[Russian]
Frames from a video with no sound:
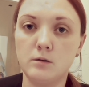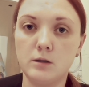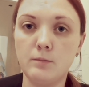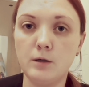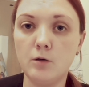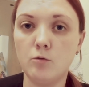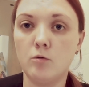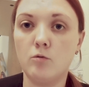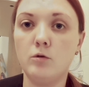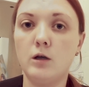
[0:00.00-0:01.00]
замену,
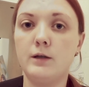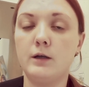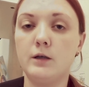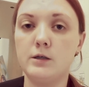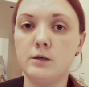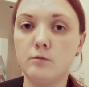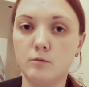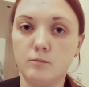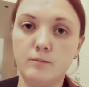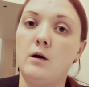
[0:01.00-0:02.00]
какую-то альтернативу.